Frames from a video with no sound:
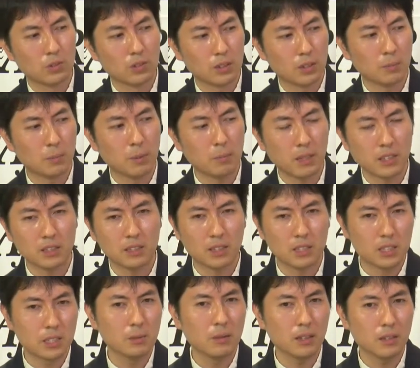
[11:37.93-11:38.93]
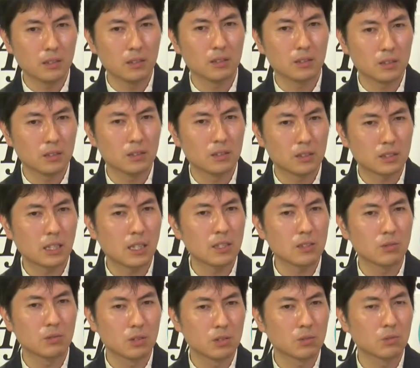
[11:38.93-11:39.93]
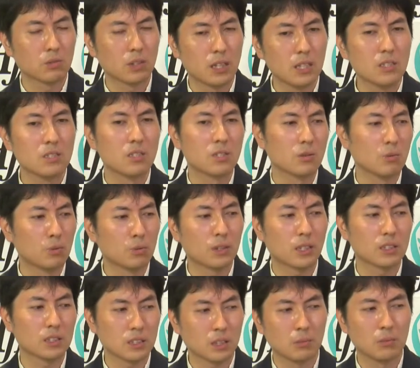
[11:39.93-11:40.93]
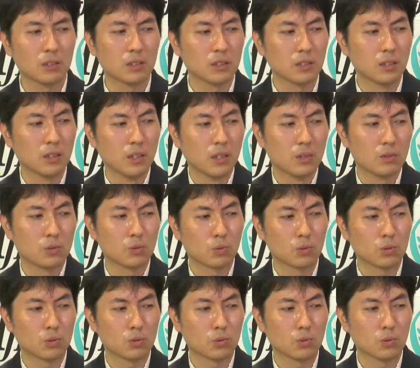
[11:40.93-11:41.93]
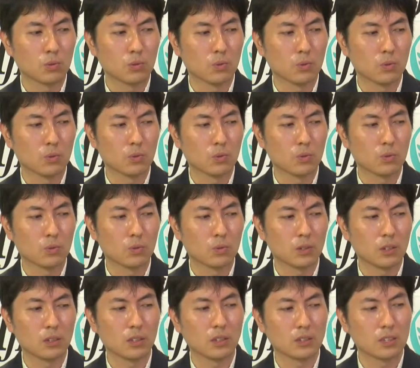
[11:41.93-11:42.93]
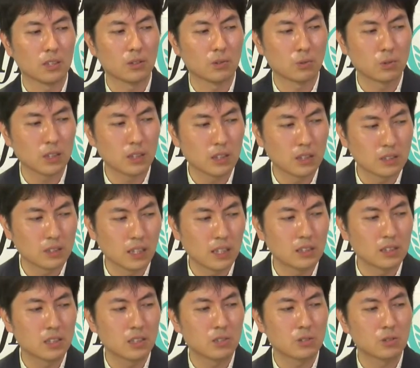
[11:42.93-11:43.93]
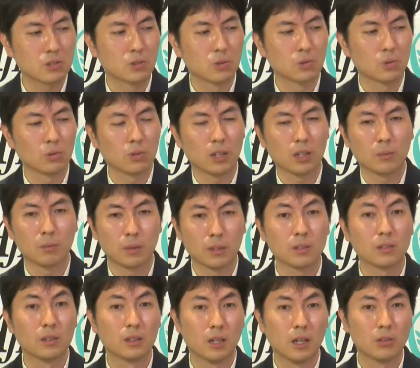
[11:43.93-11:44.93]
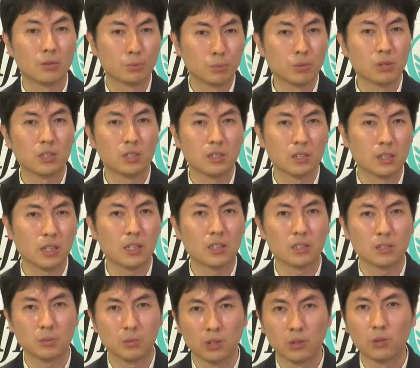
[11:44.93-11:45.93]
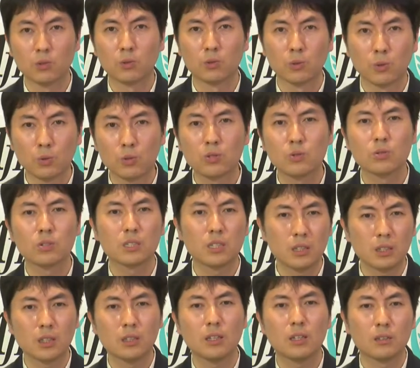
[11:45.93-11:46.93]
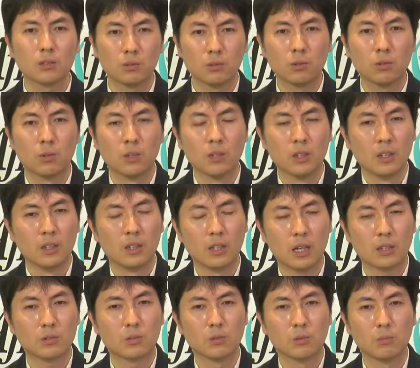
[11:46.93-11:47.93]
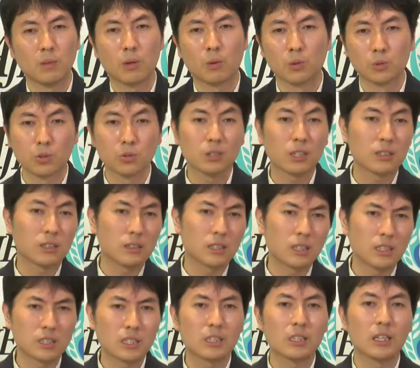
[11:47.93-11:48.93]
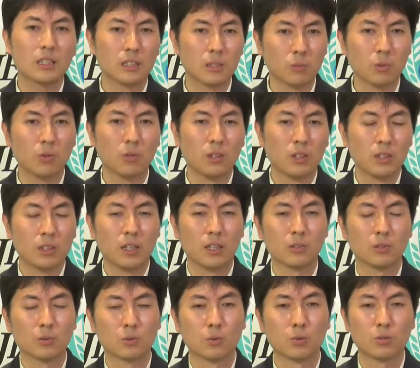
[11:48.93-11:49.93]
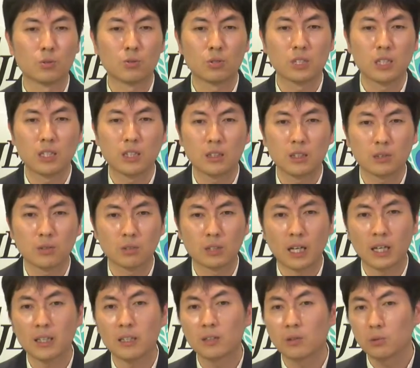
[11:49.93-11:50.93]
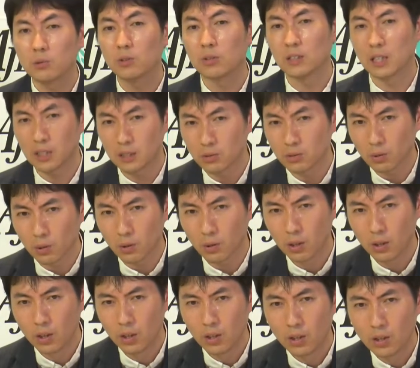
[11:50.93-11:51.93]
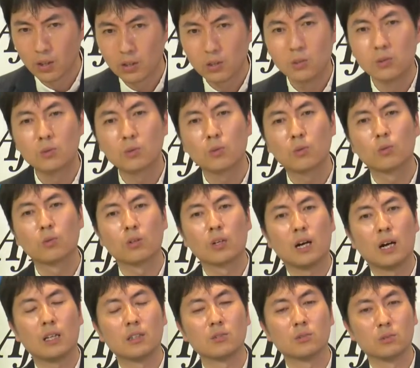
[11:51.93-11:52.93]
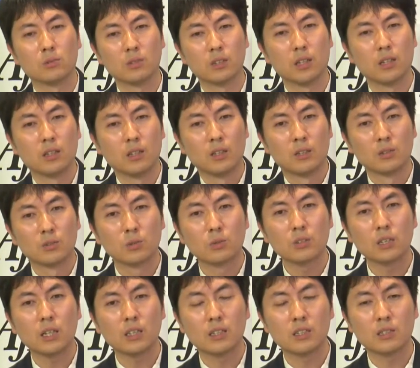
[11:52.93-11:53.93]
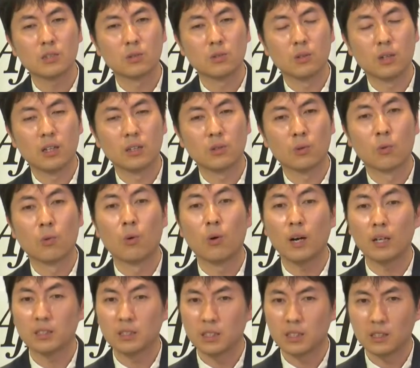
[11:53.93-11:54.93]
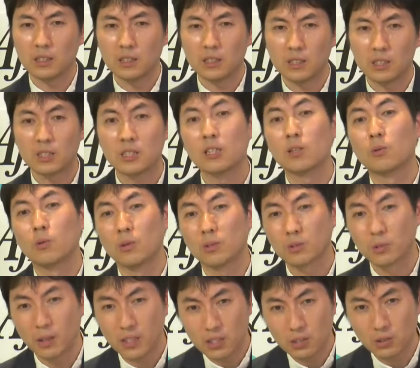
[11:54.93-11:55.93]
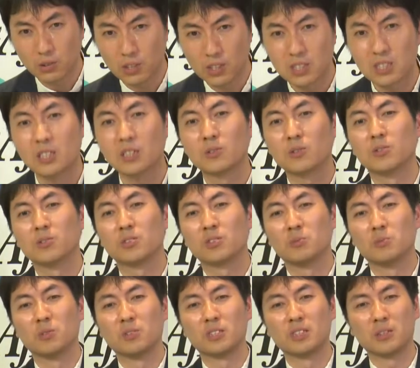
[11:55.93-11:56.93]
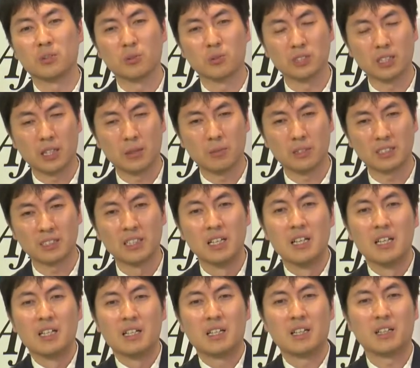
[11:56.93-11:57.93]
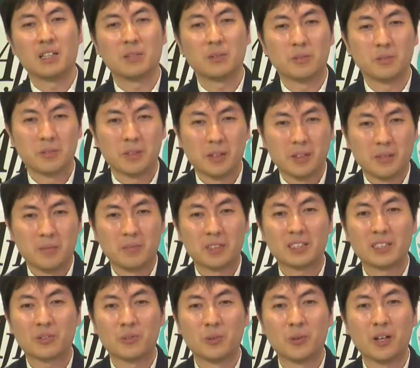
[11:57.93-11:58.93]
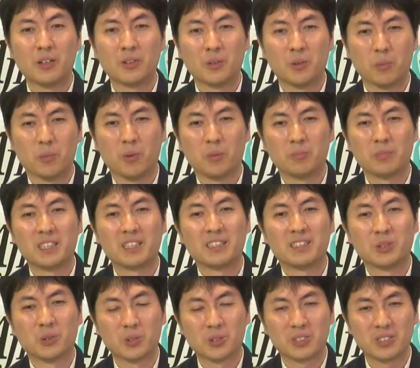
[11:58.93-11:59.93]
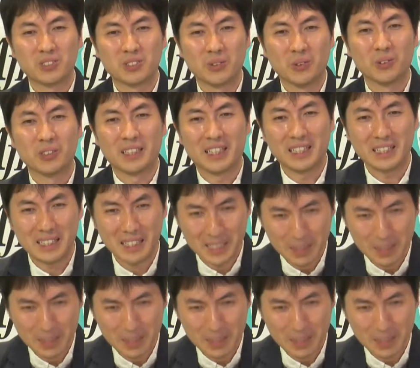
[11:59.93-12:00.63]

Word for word: のやっぱりまず一番最初にそのエンジンを吹かすために特にそのなんだ積極的な財政出動とかやっぱり福祉に関してもいろいろ投資をしていかないとあとまあ子育て世代にもあの投資をしていかないと大変なことになるというところがあるのでそういった話をあの後半にしていこう詳しくしていくつもりでございます、えー、また後半の方も見てよろしくお願いいた